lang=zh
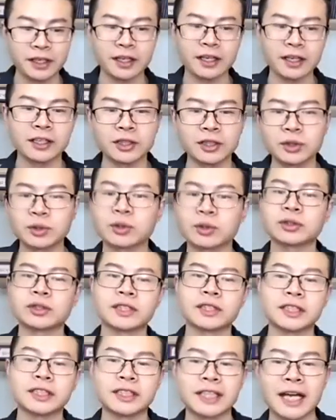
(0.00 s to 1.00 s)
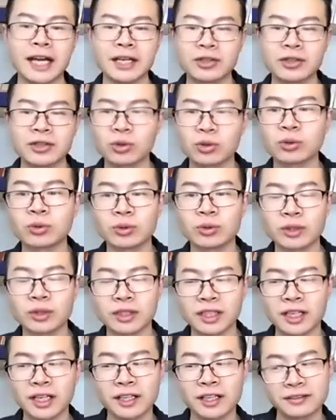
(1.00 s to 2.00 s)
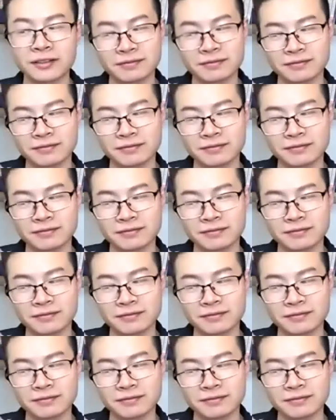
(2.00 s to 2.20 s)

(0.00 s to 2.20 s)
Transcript: 啊，如果说你来中国呢，